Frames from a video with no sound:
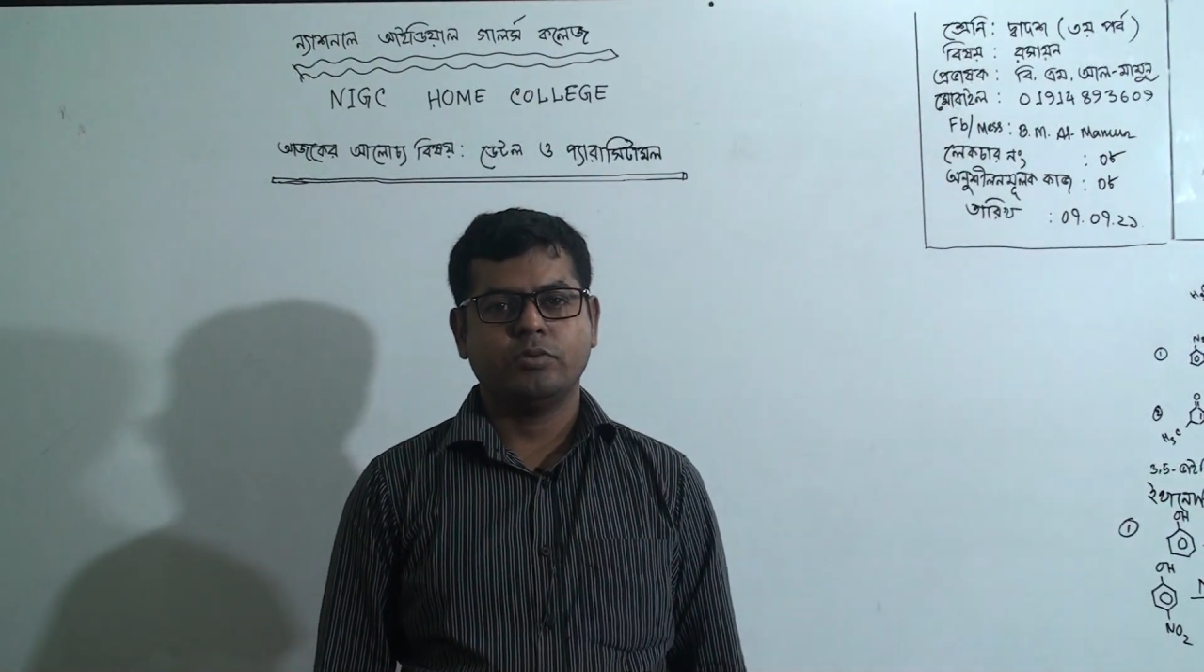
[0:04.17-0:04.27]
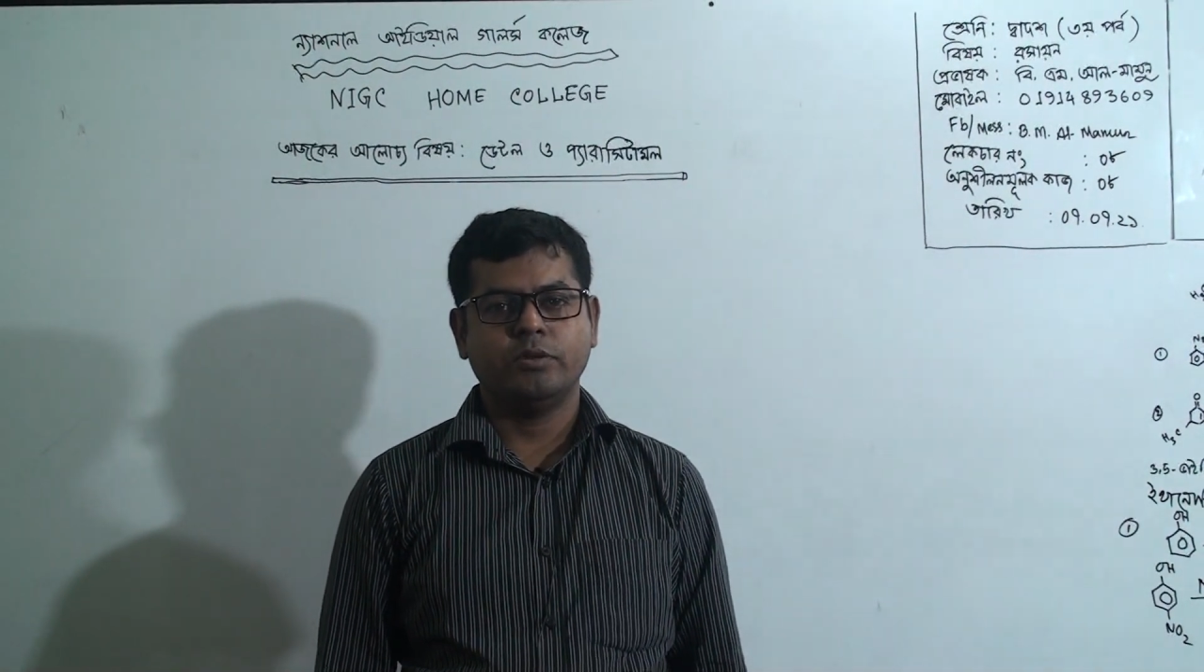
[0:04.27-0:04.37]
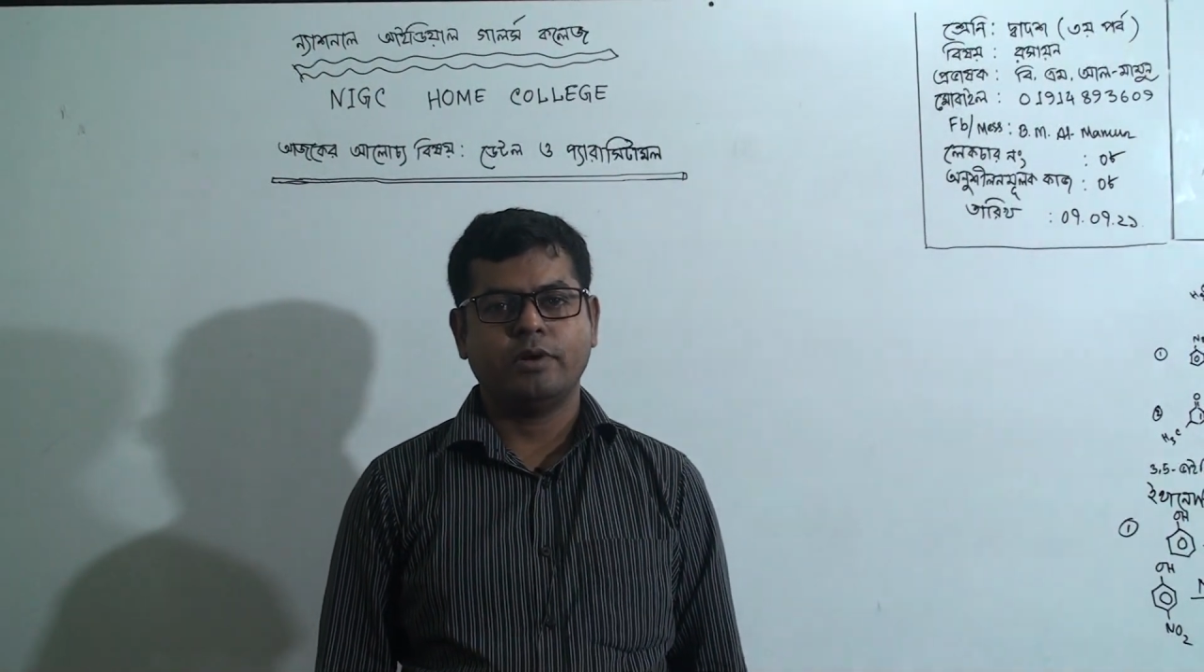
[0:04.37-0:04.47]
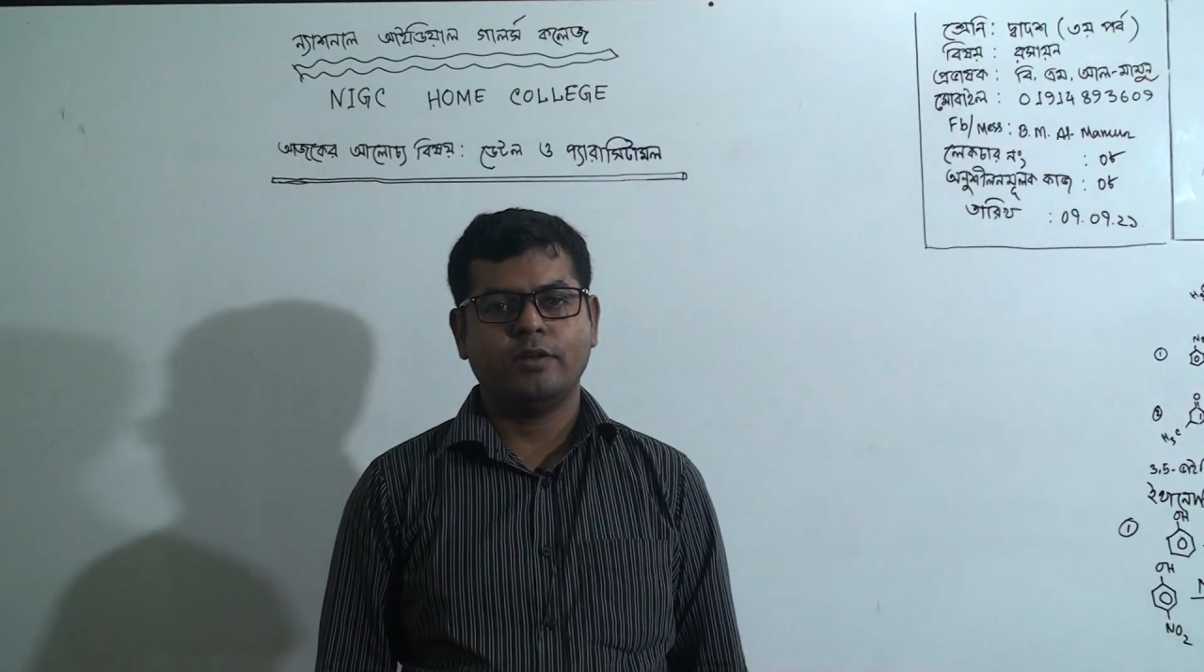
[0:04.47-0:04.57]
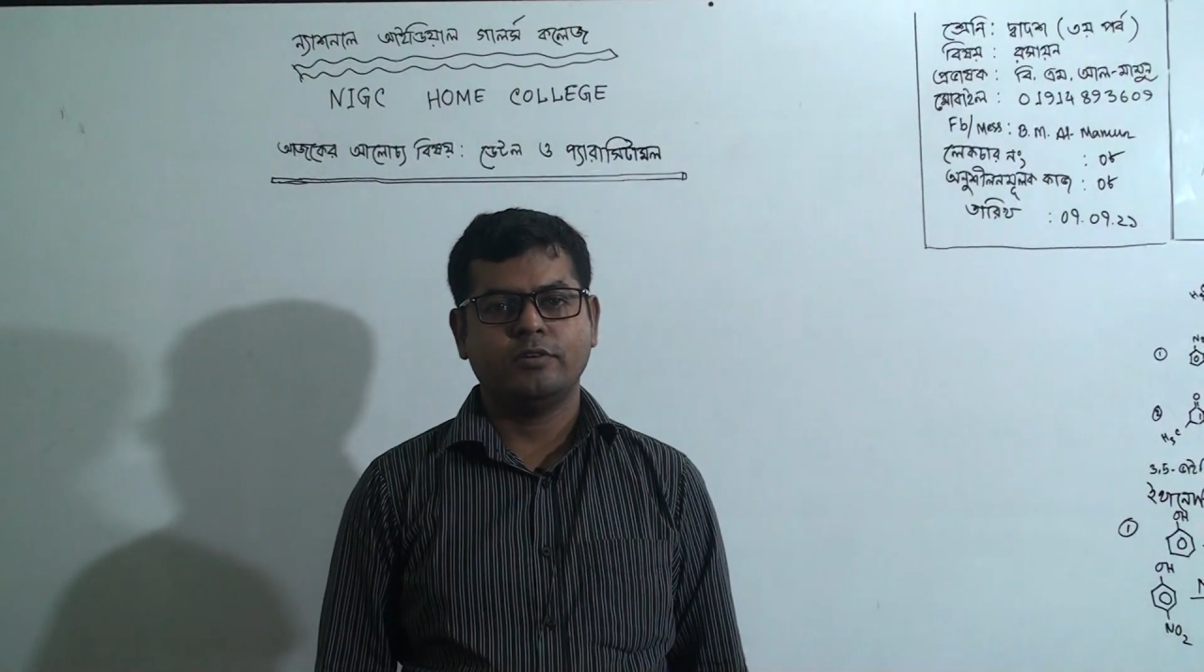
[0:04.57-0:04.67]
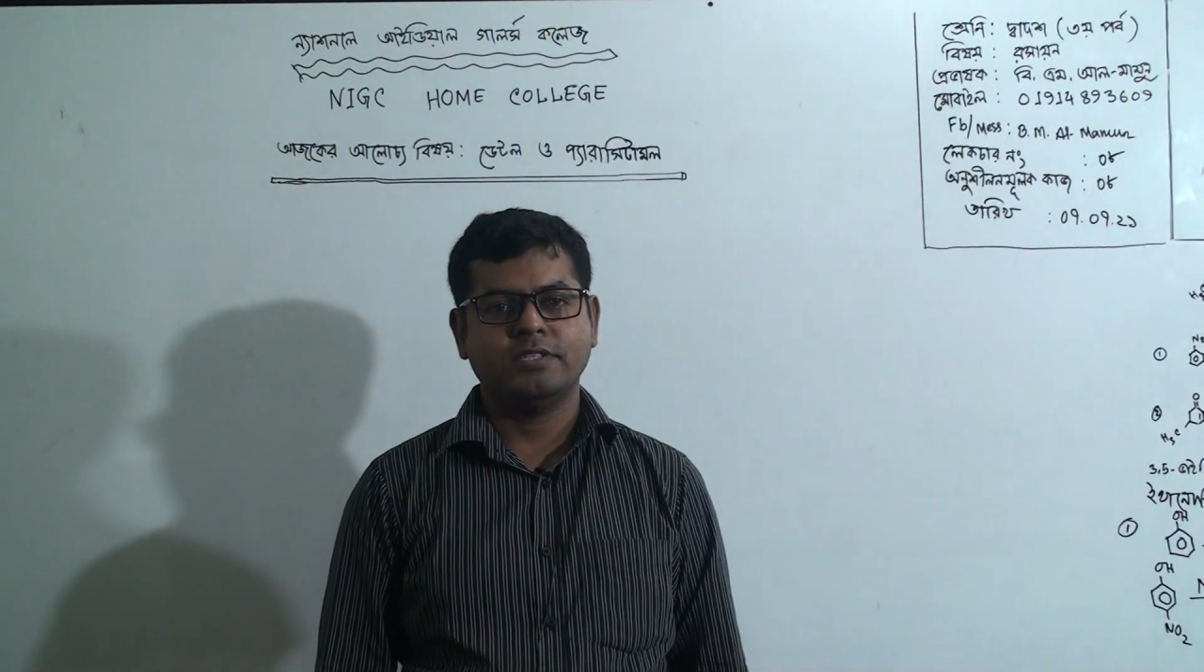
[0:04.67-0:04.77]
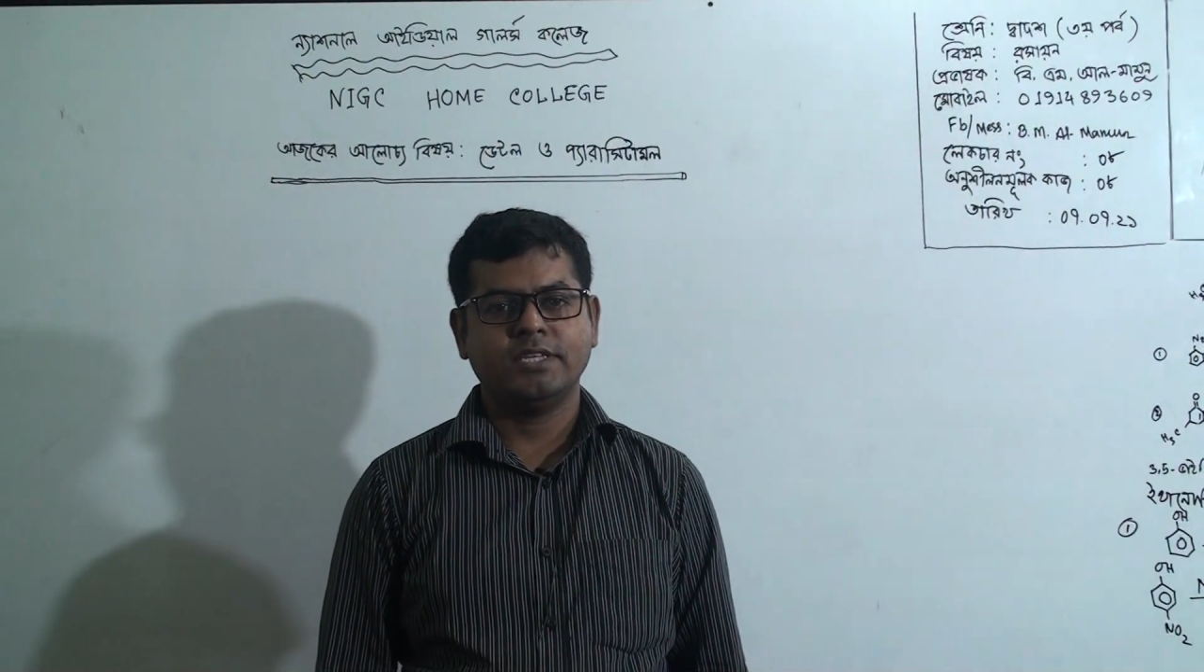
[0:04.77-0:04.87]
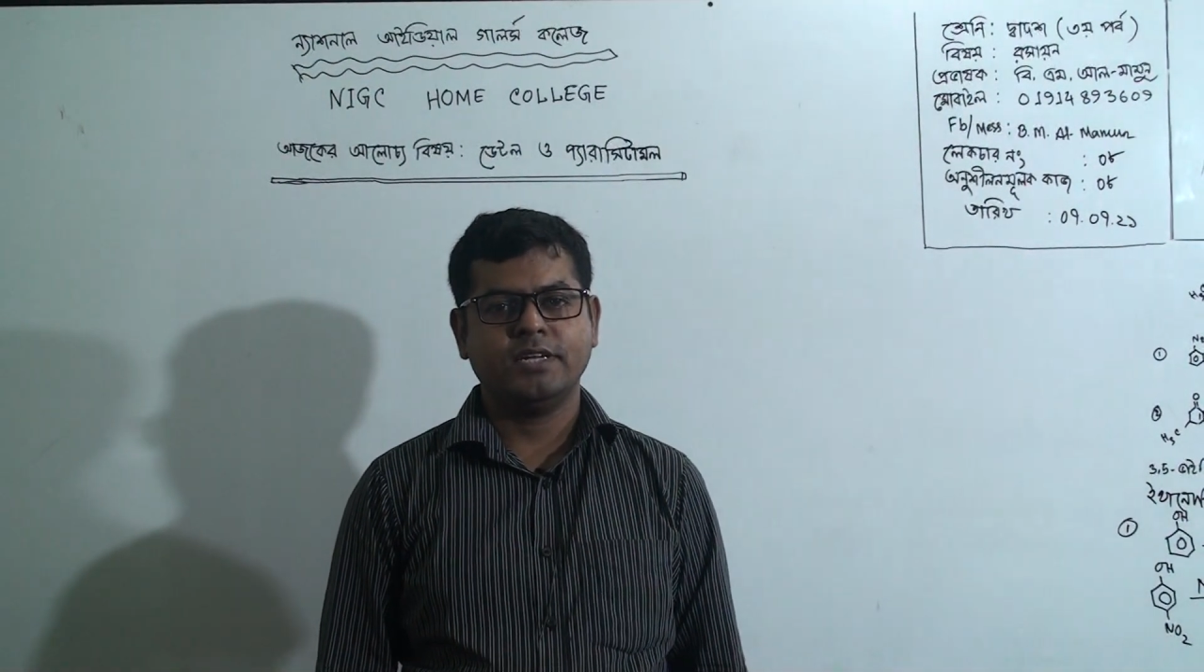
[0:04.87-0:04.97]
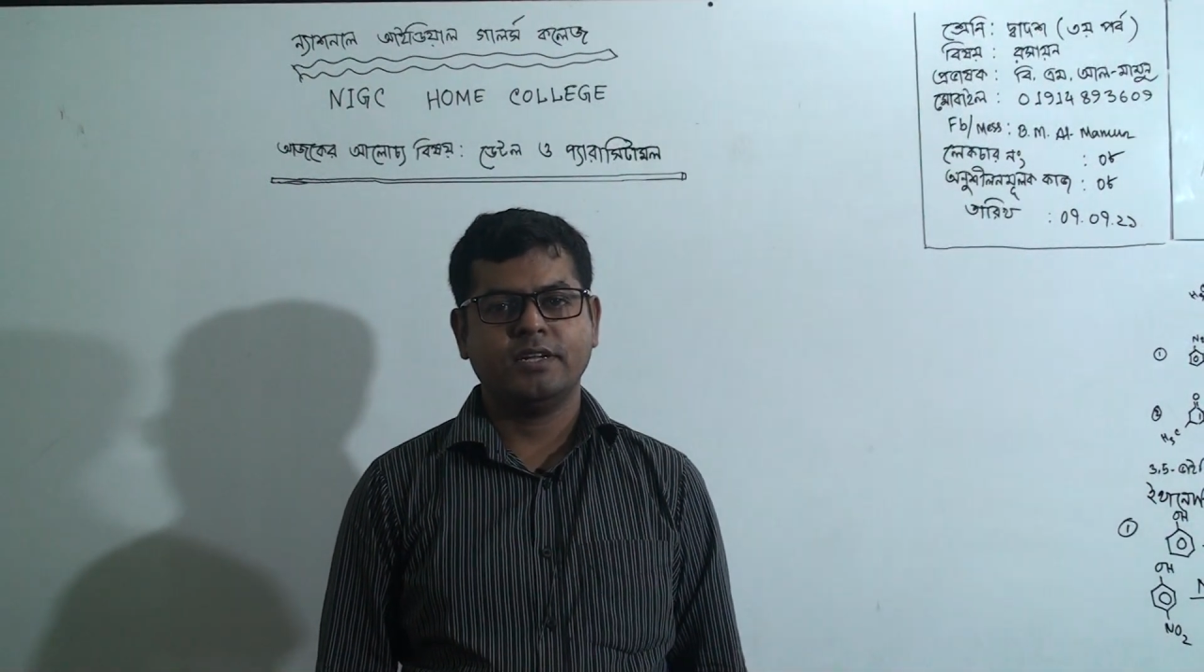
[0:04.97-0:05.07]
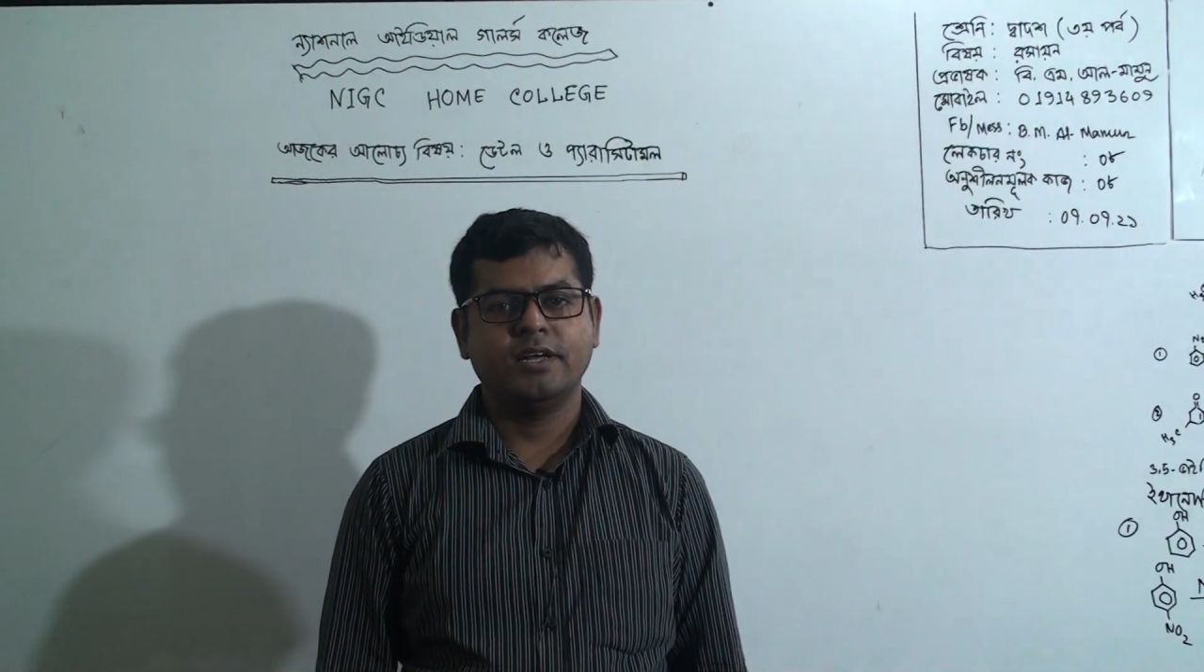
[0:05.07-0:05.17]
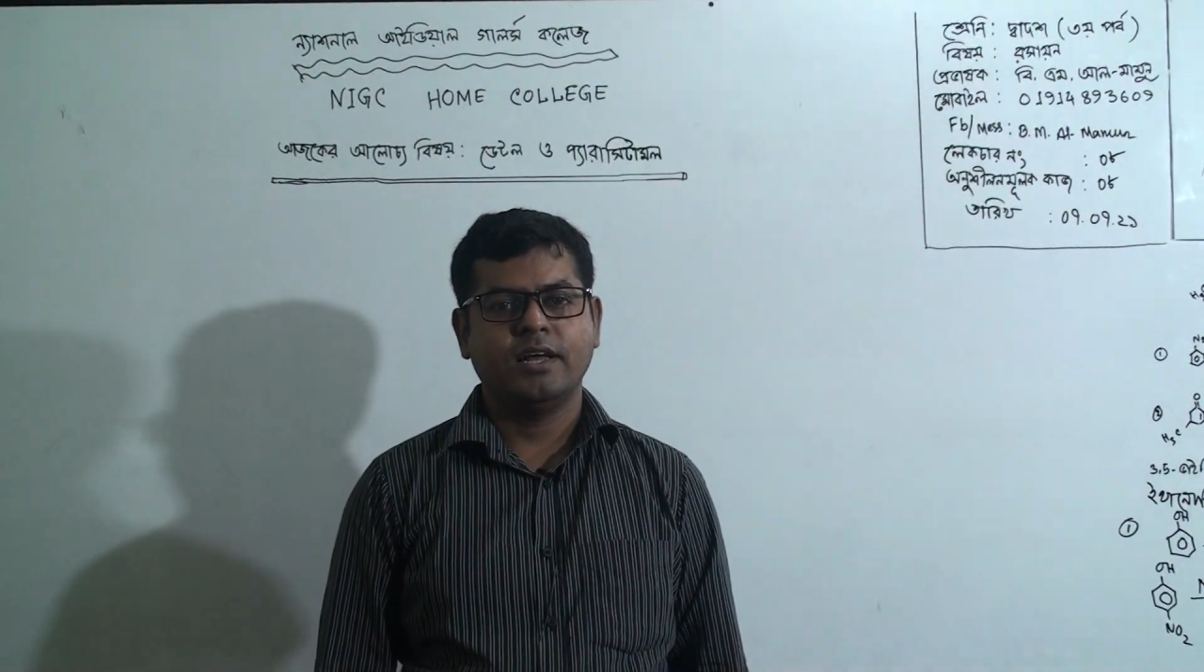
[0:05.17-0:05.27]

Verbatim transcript: সবাই ভালো আছেন